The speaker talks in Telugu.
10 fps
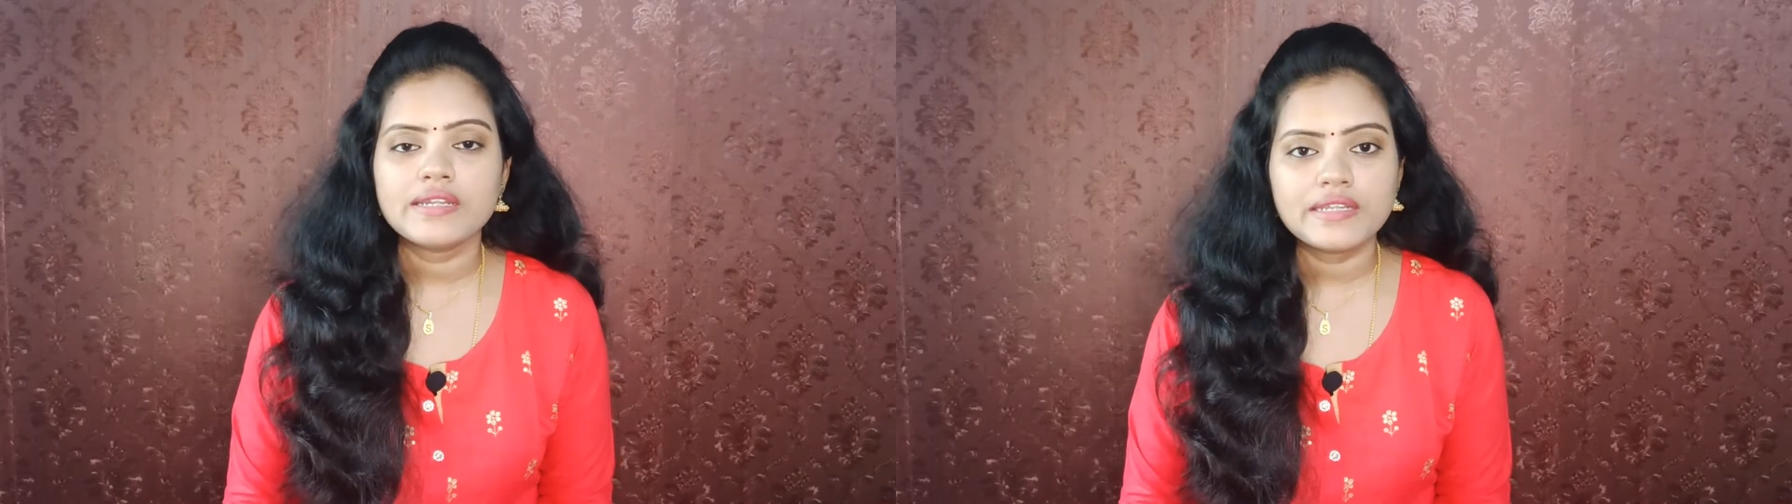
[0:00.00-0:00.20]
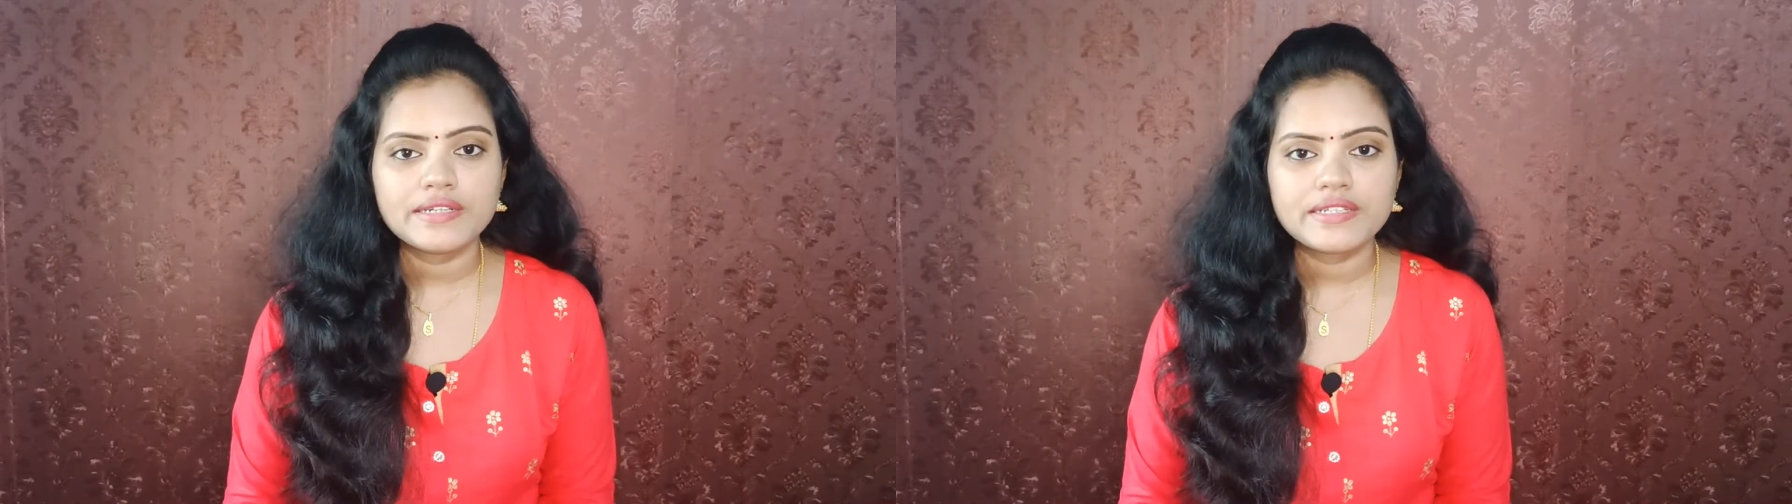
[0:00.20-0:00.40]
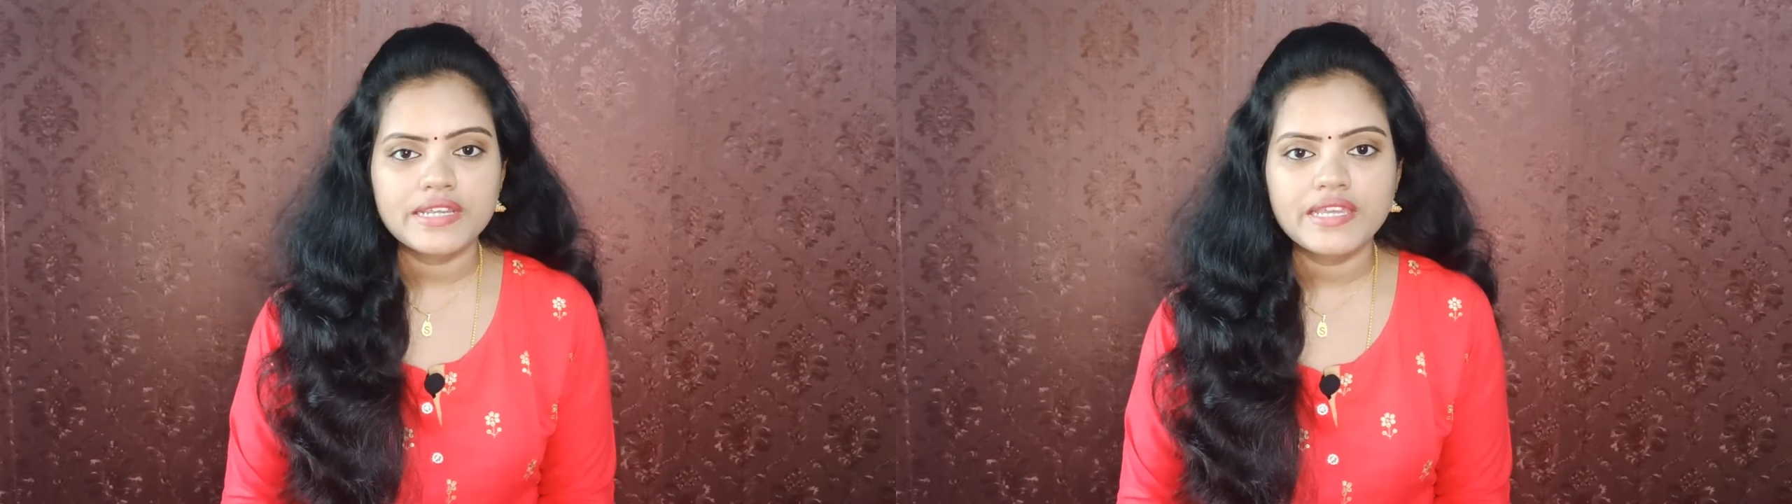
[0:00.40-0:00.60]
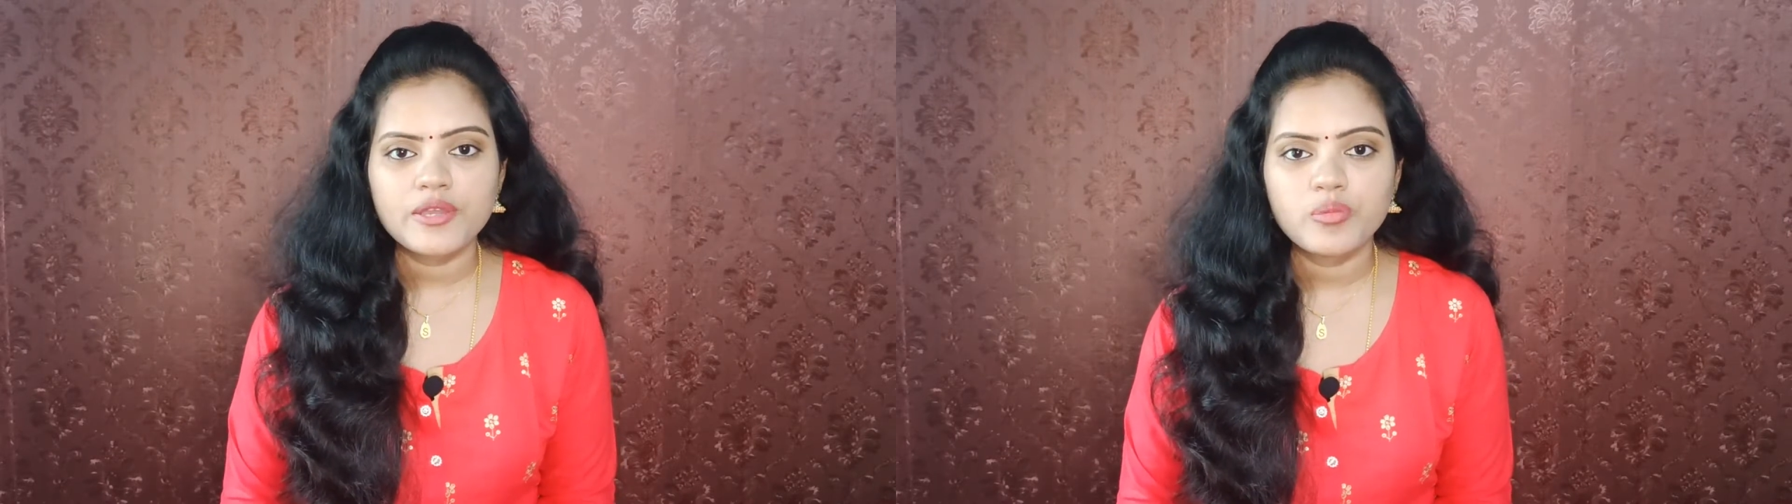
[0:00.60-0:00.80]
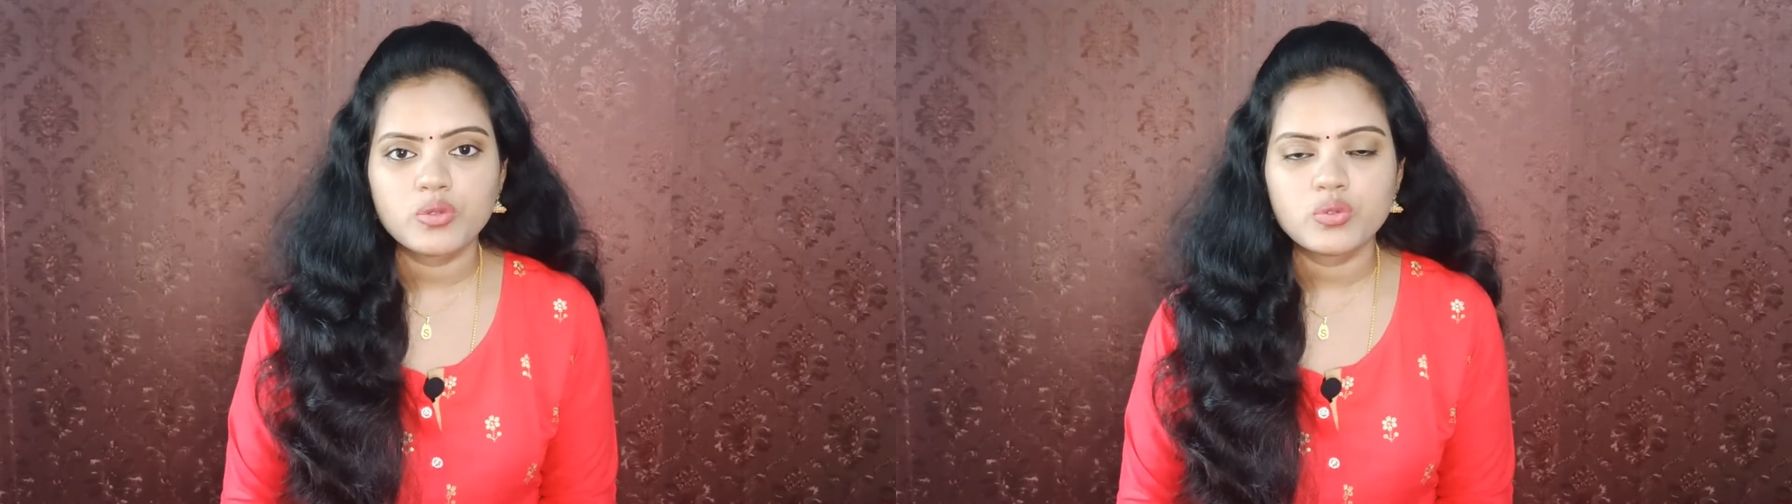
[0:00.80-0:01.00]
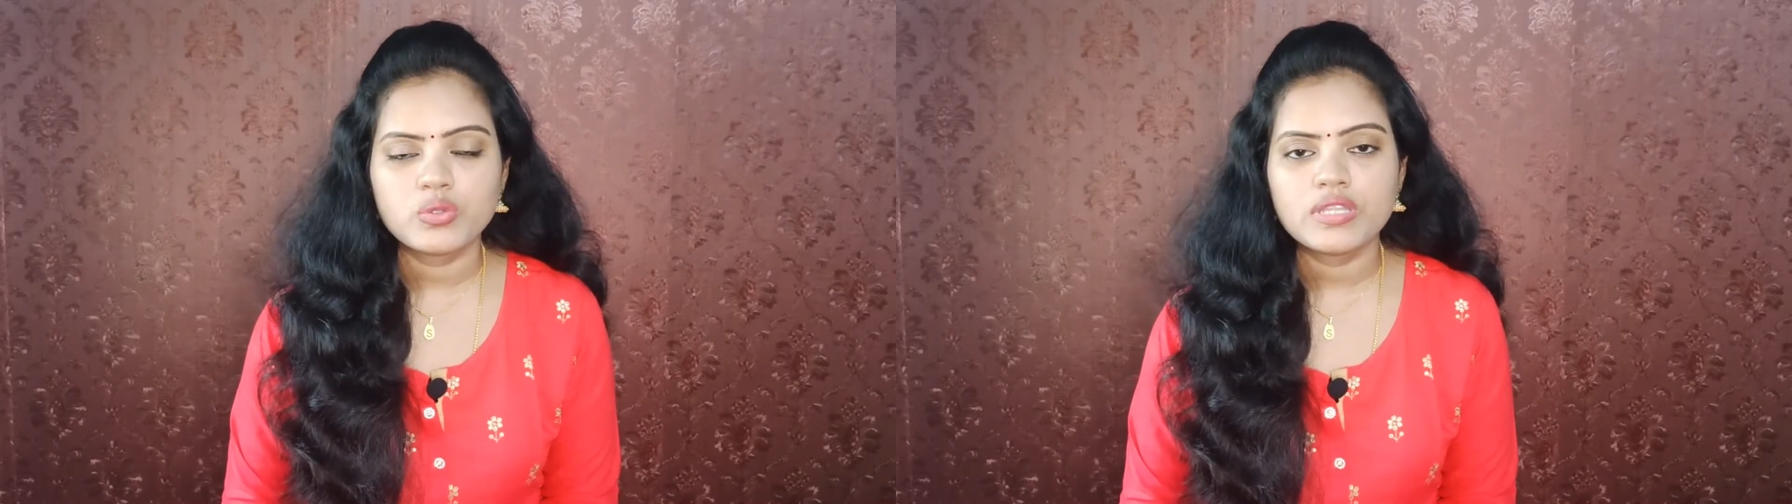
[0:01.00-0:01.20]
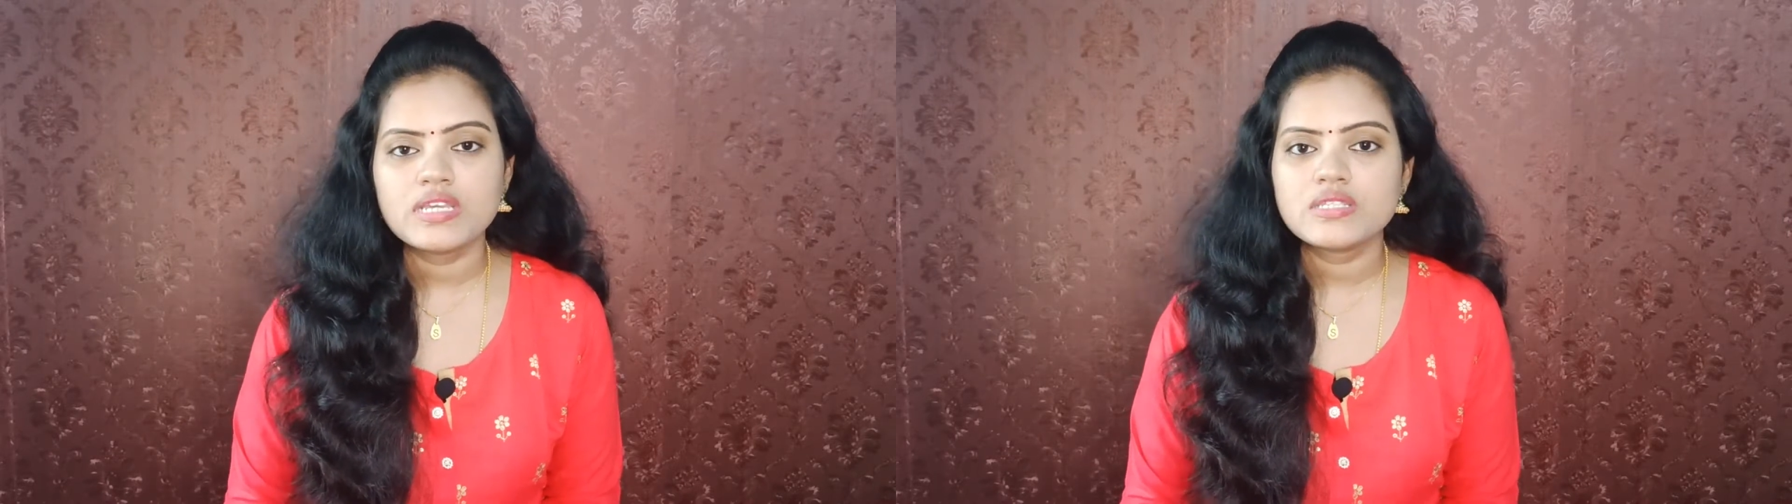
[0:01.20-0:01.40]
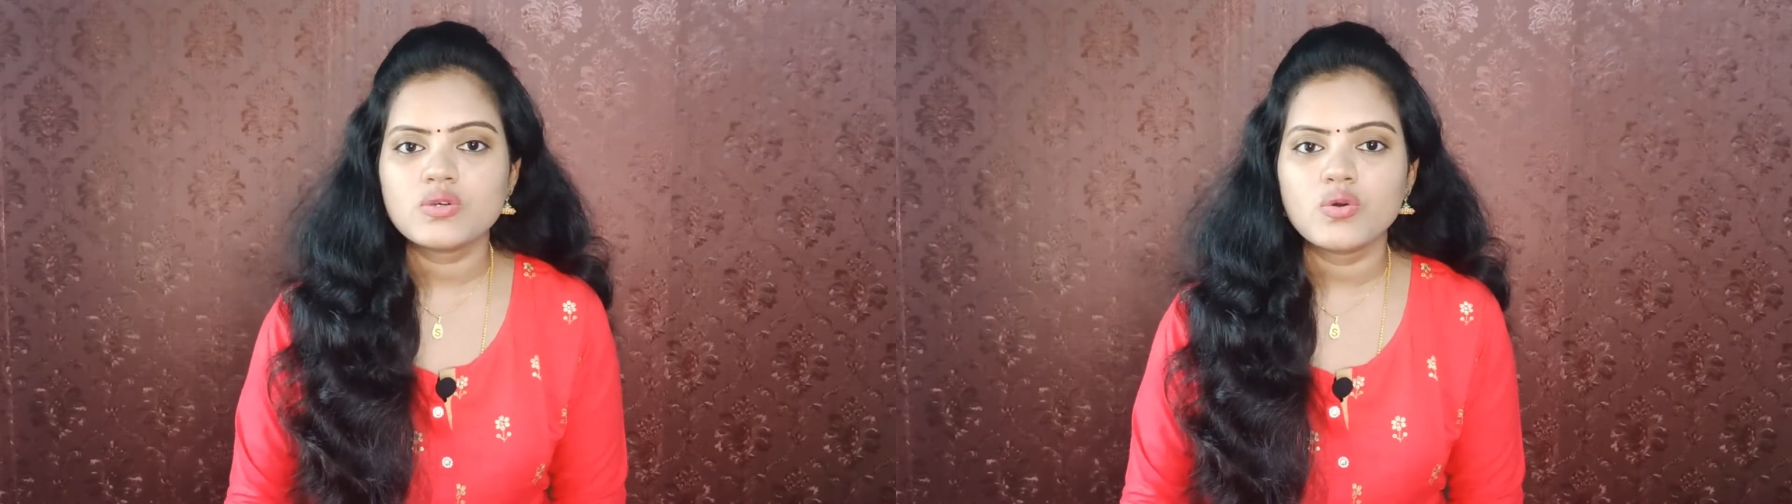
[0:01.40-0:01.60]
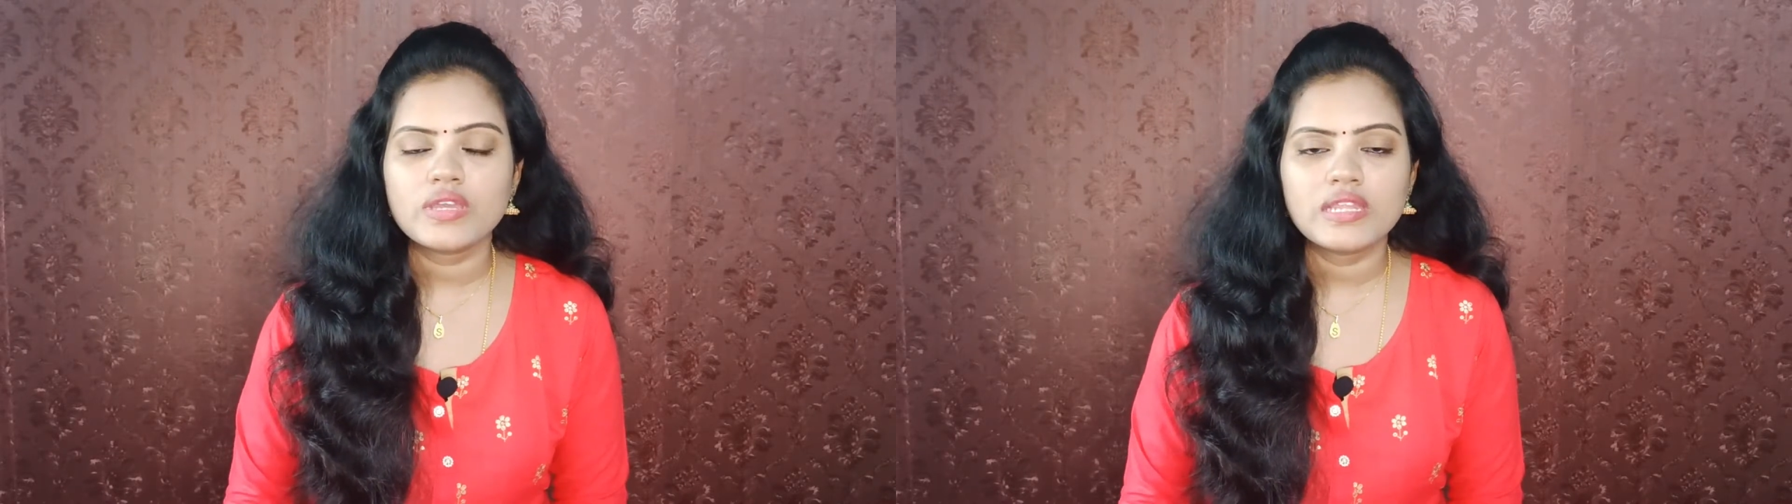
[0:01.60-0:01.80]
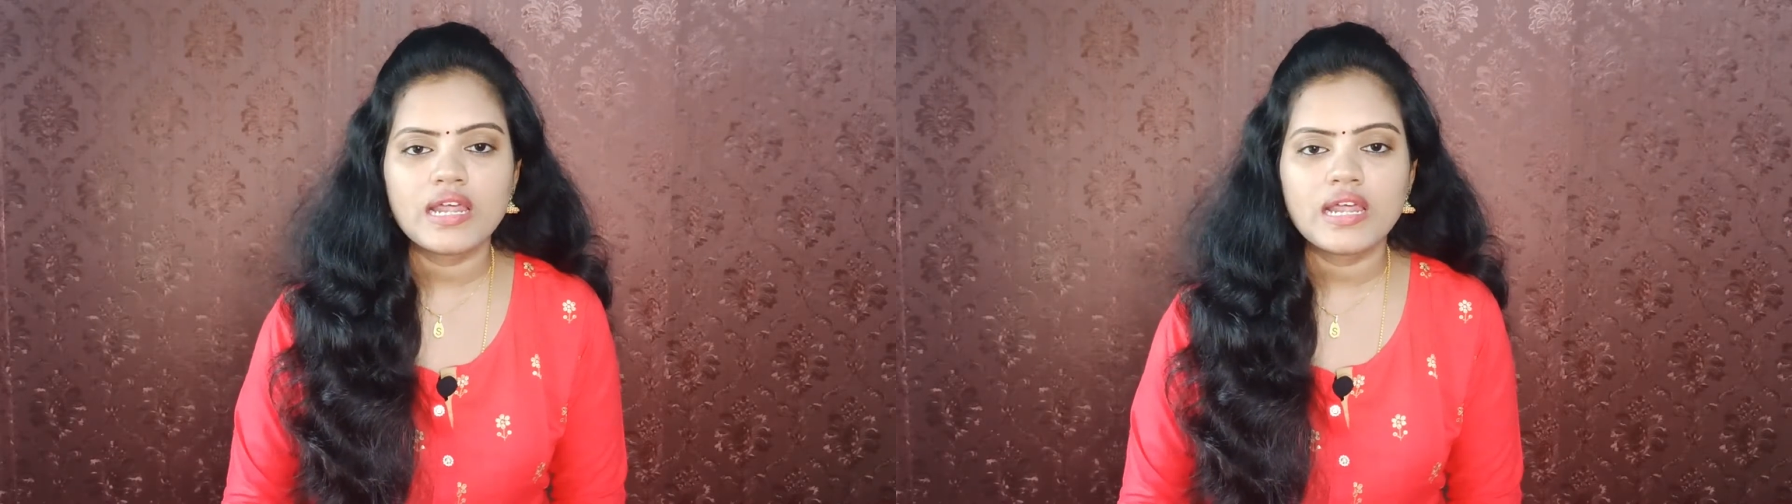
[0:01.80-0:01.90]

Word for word: అంటే డ్రై అయిపోతుంది సో